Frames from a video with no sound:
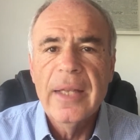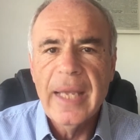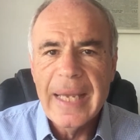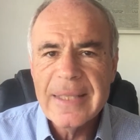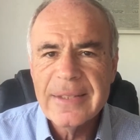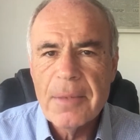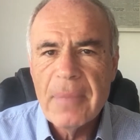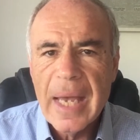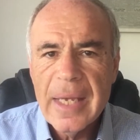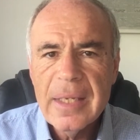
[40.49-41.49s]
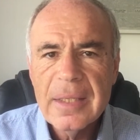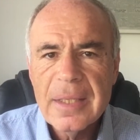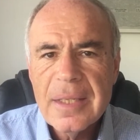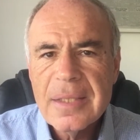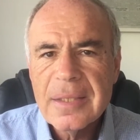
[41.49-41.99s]
Der 1. Mai
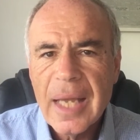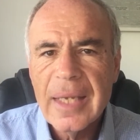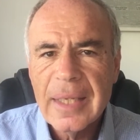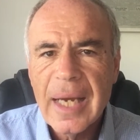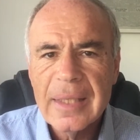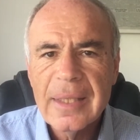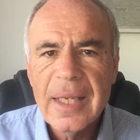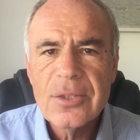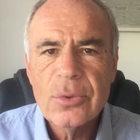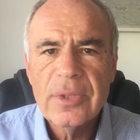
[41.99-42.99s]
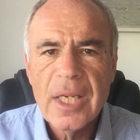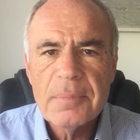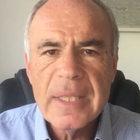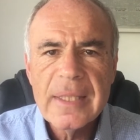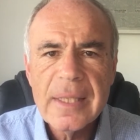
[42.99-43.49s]
ist ein Anlass und ein
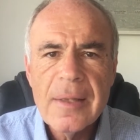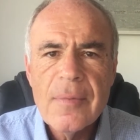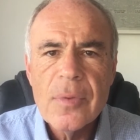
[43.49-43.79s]
Mittel,